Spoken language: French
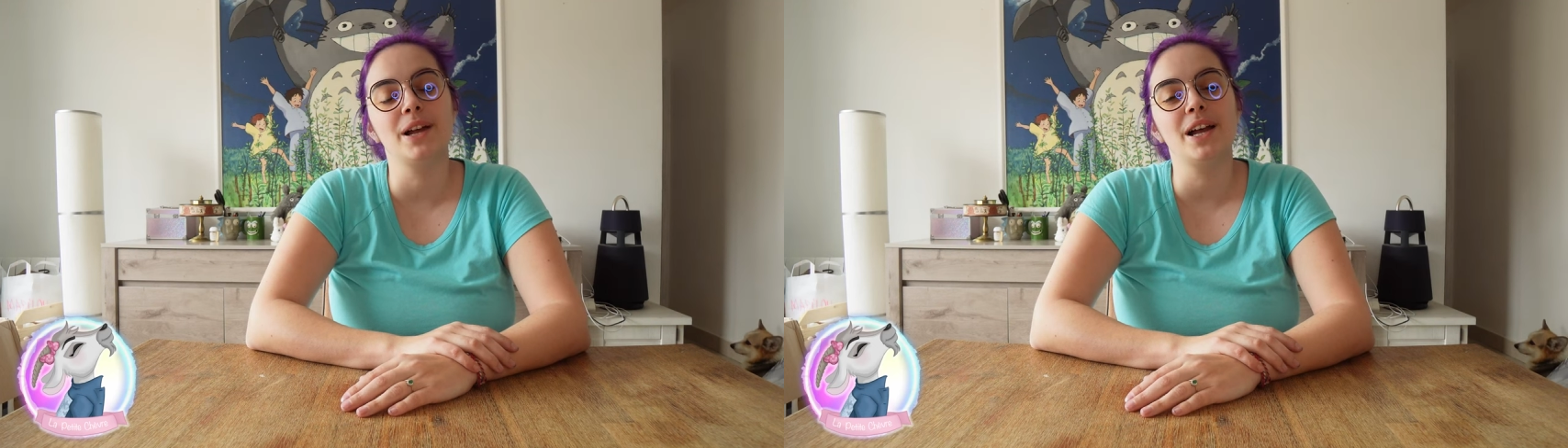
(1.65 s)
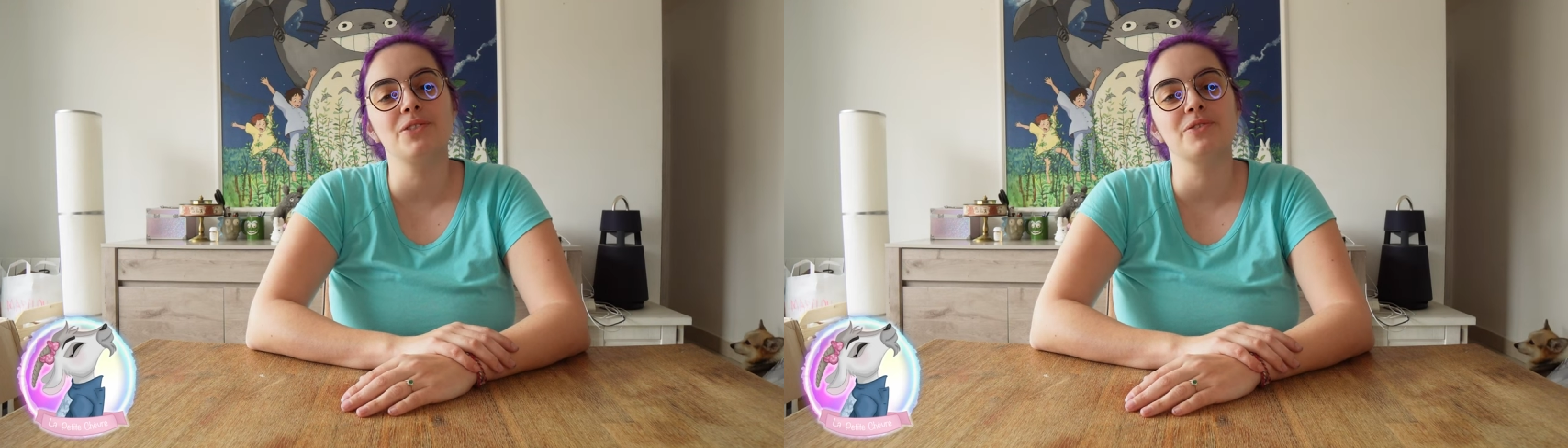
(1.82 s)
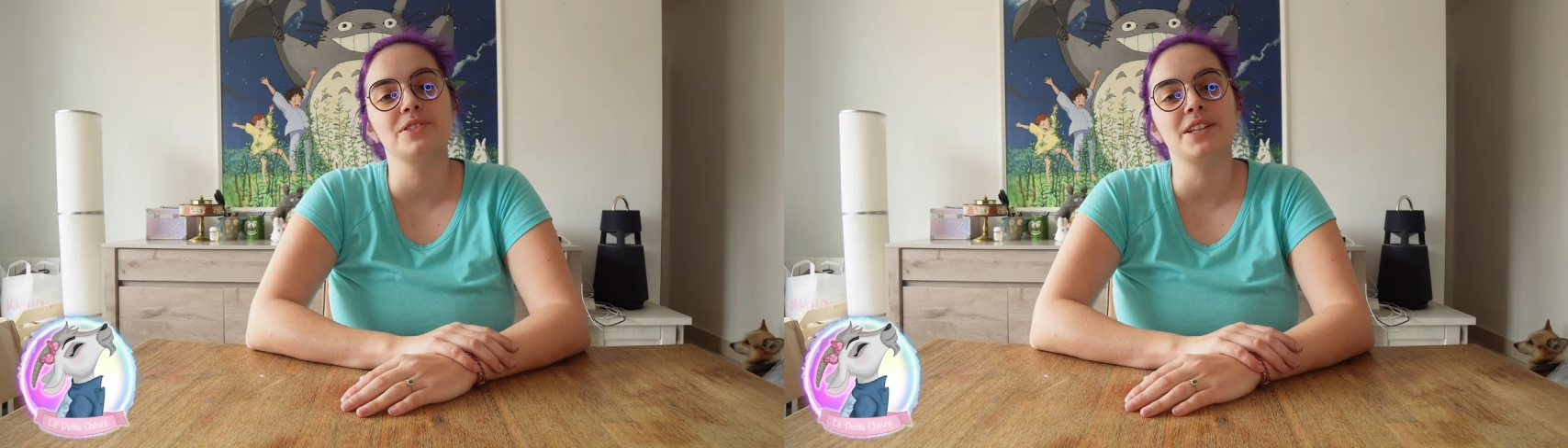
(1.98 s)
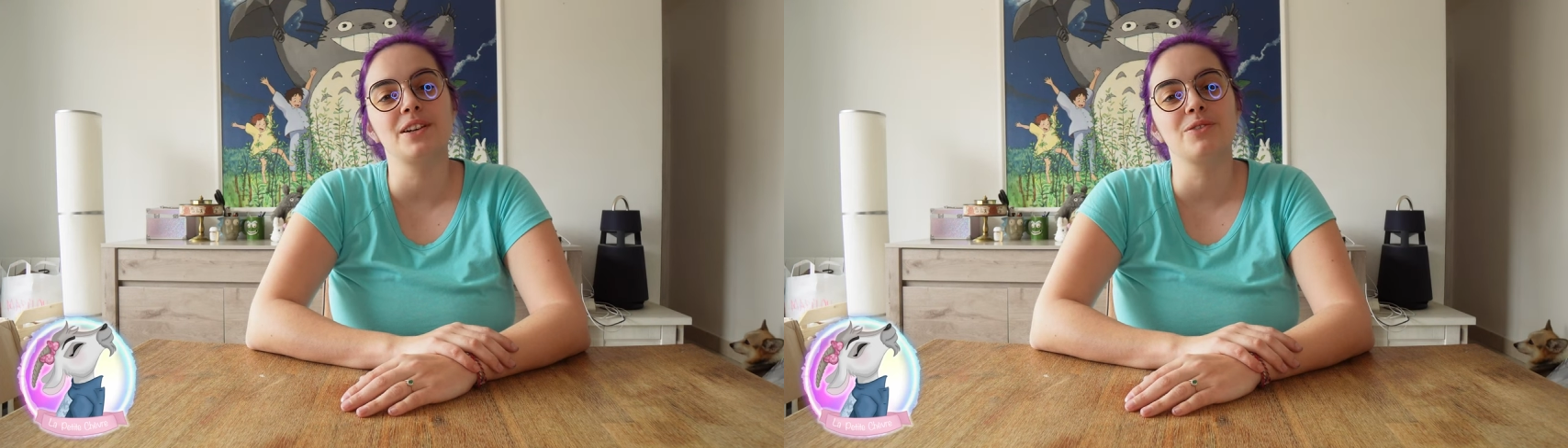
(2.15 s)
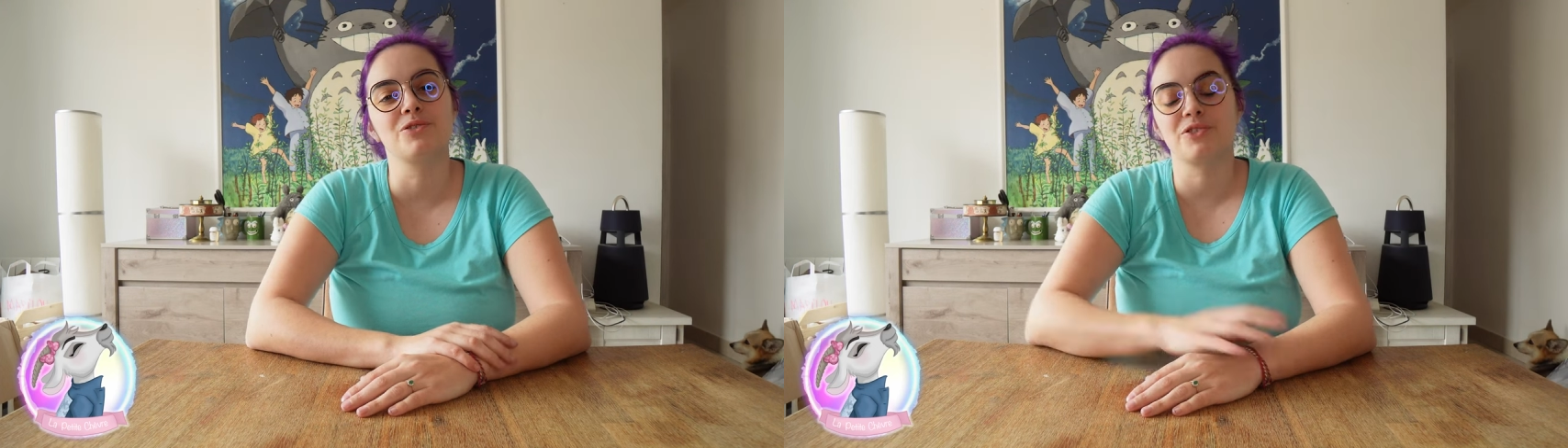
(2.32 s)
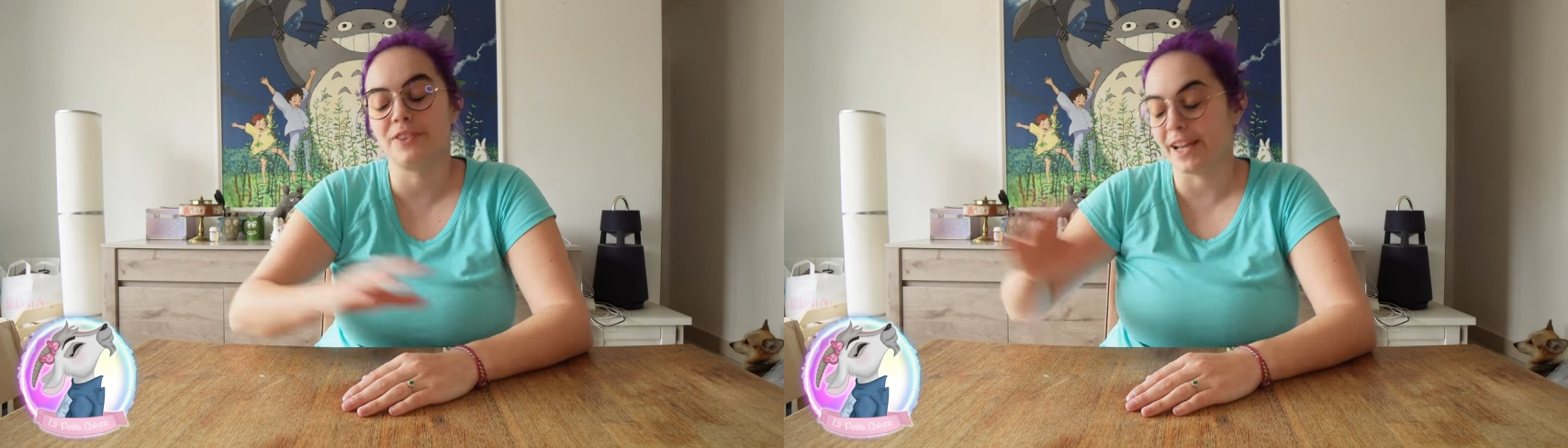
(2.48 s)
un nouveau sac
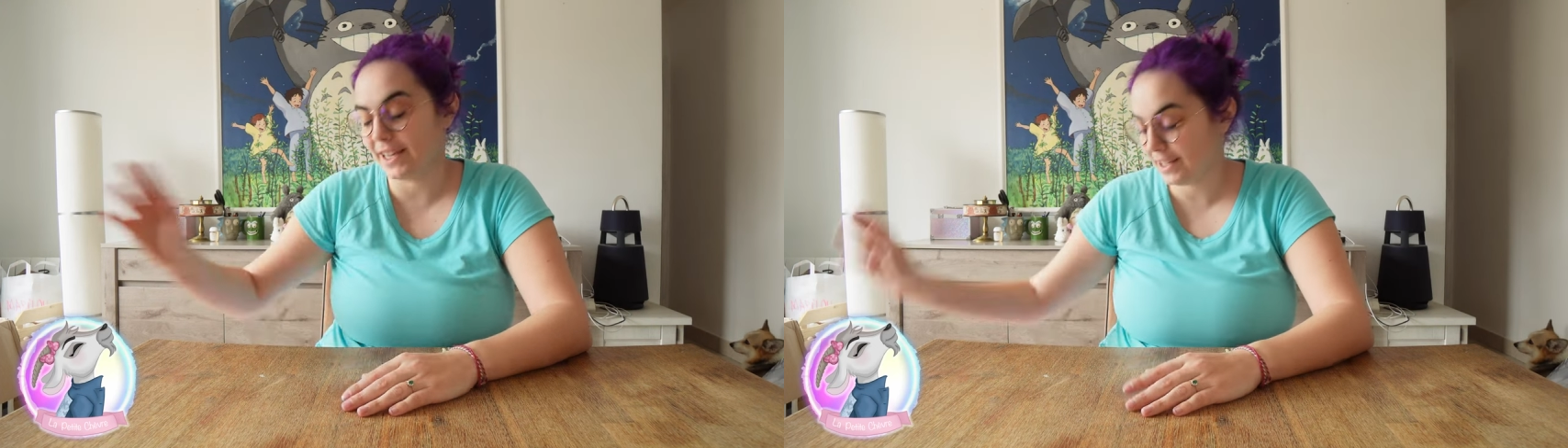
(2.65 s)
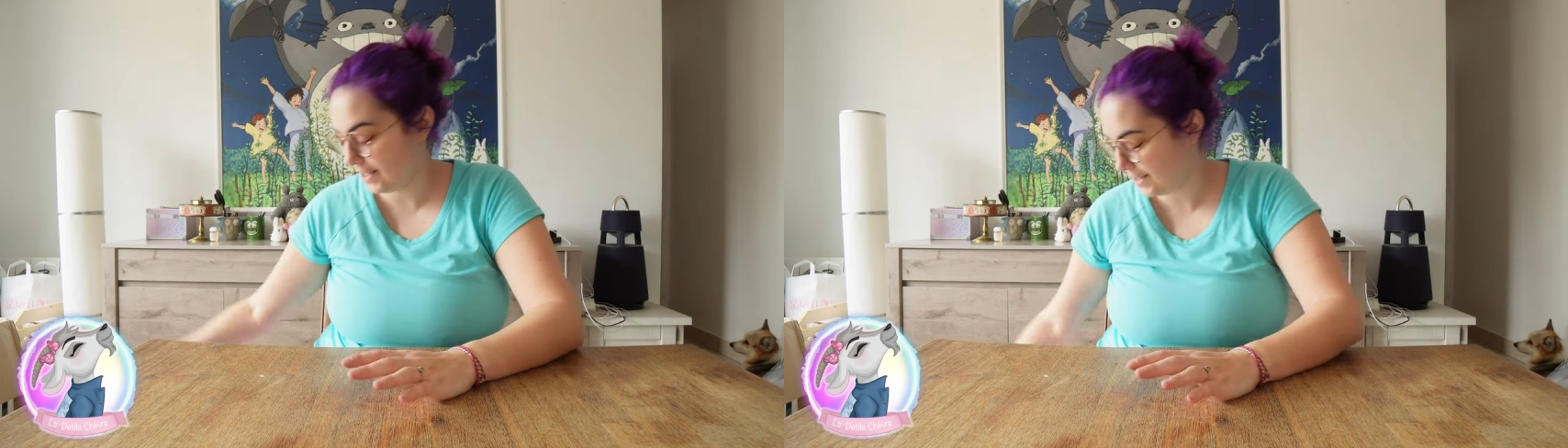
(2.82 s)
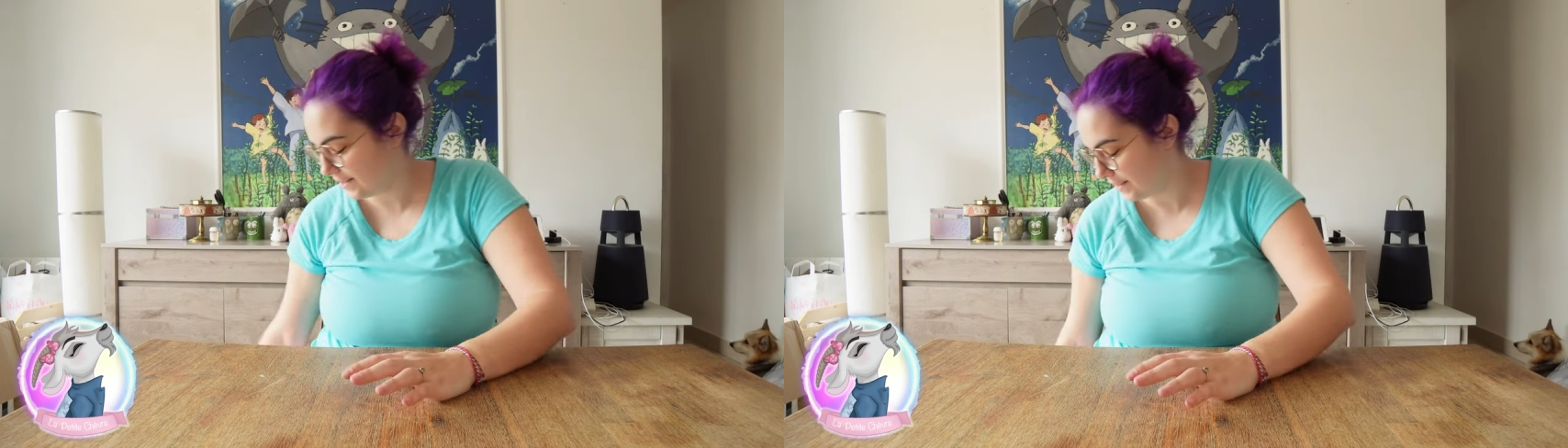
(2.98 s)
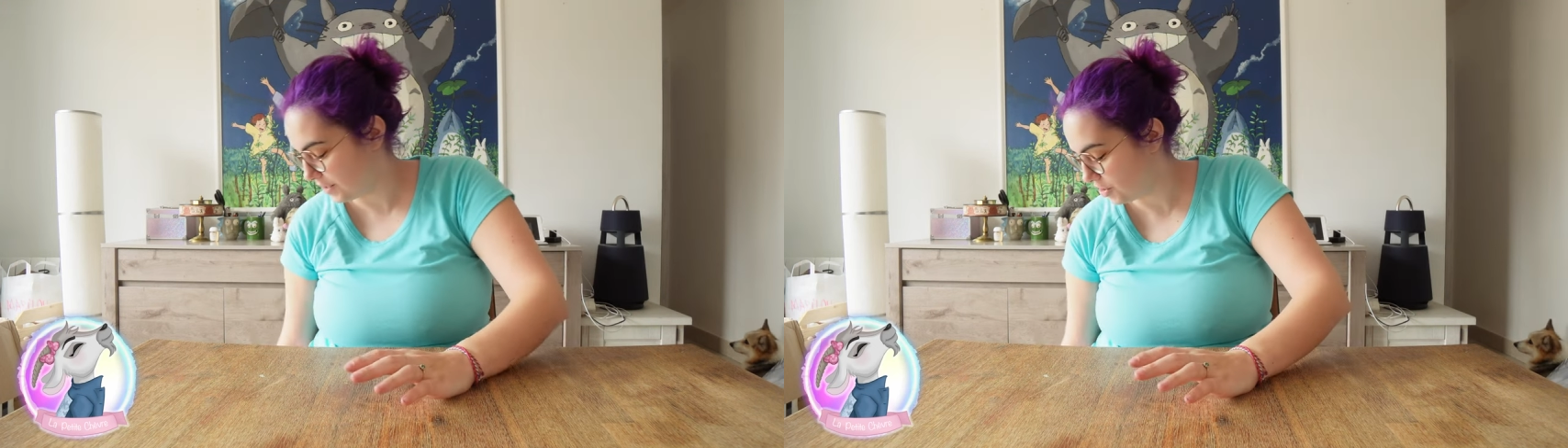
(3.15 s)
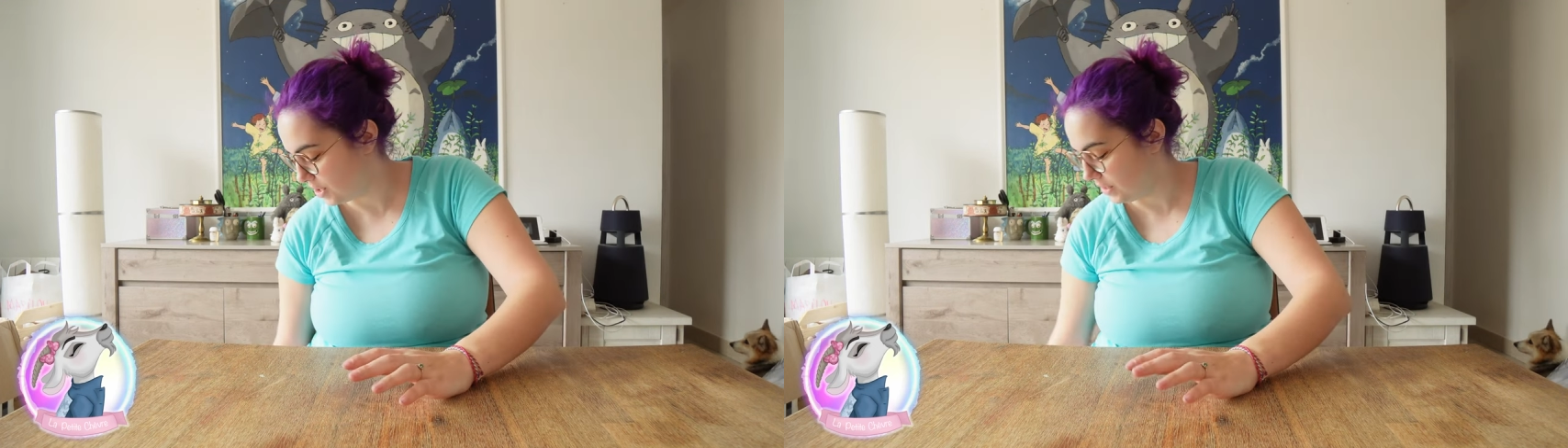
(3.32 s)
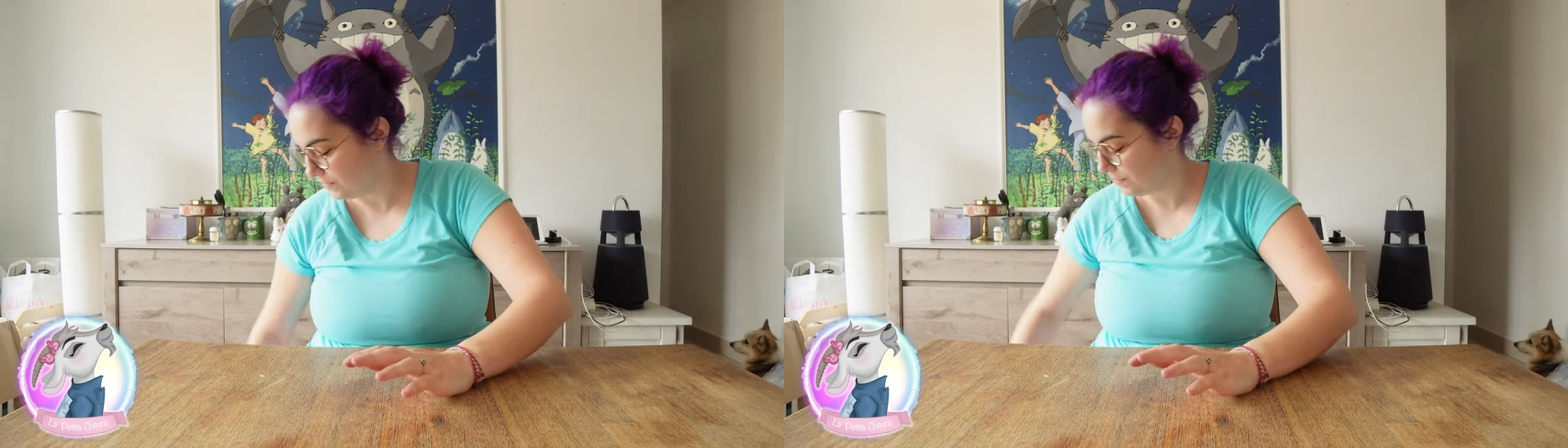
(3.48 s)
Launchfly et il
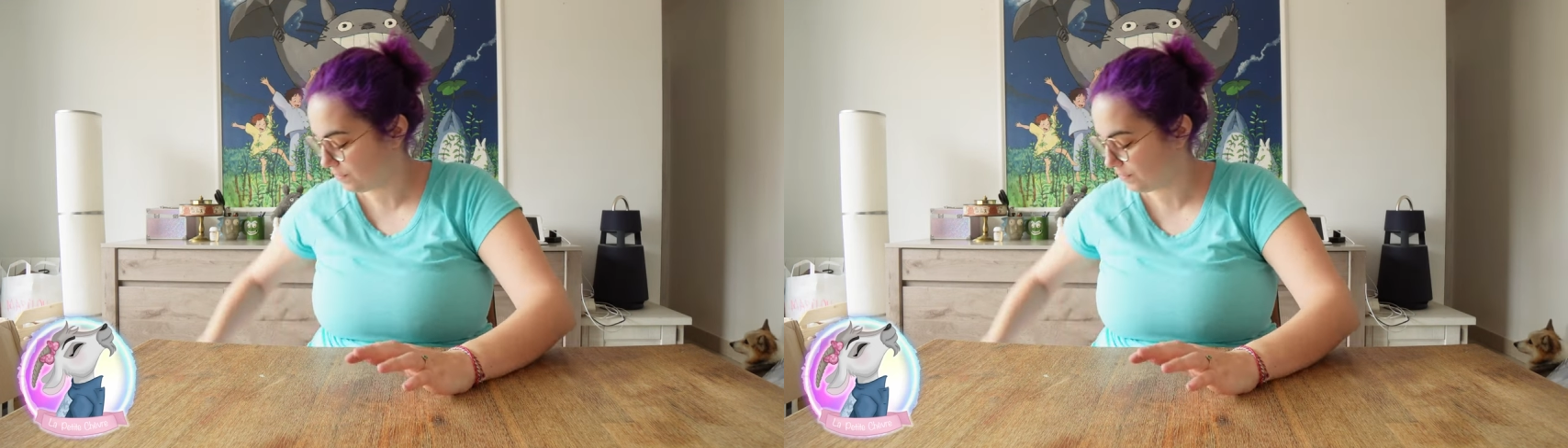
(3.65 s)
s'agit